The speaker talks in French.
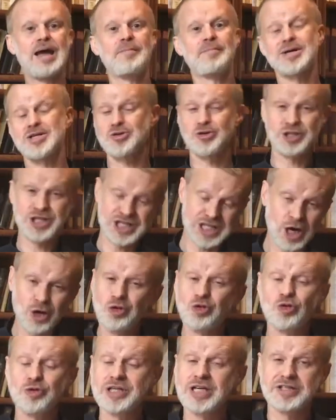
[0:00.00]
Parce que déjà,
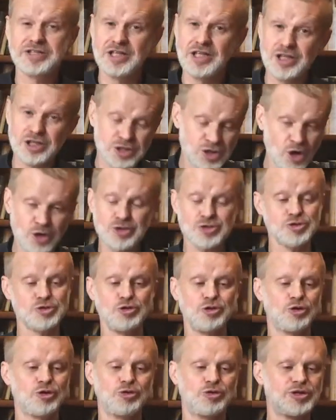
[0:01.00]
le don d'intelligence
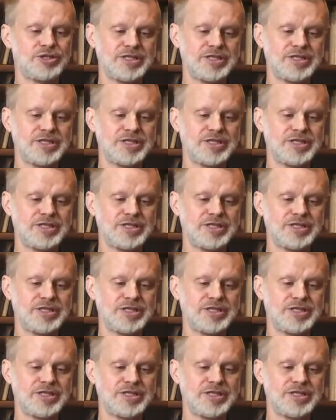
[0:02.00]
ne,